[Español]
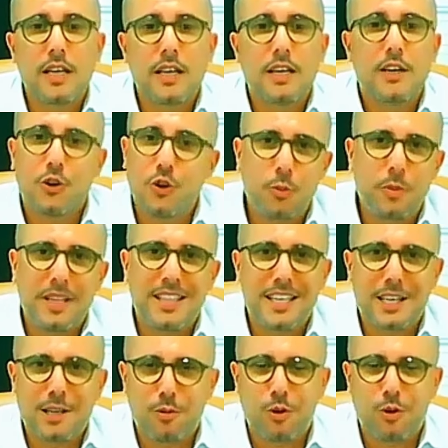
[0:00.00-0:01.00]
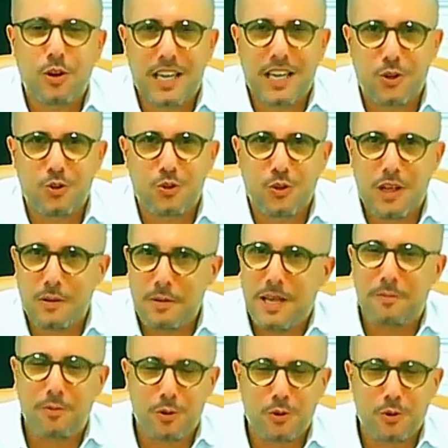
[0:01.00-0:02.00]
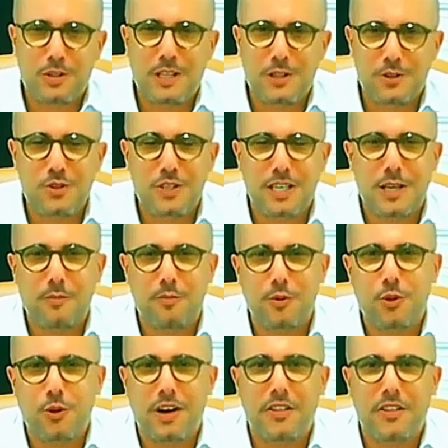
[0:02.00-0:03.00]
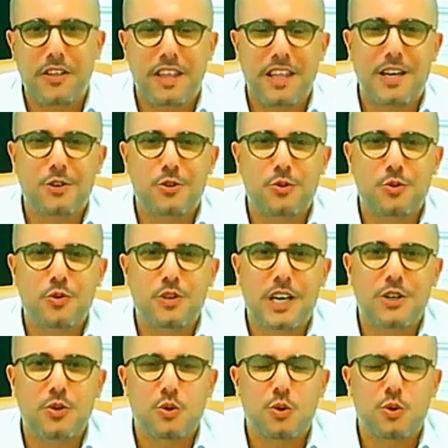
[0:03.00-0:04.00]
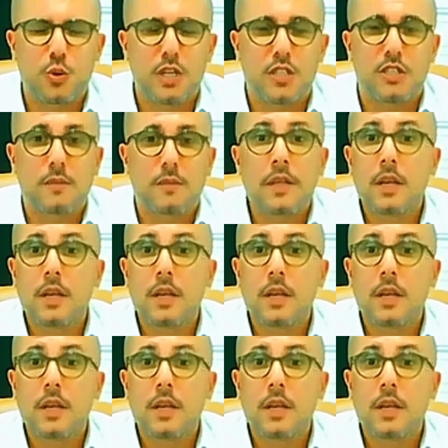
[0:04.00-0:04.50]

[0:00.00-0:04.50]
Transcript: eh, no me tiene bloqueado todavía, por lo tanto sí que puedo acceder a sus, a sus tweets.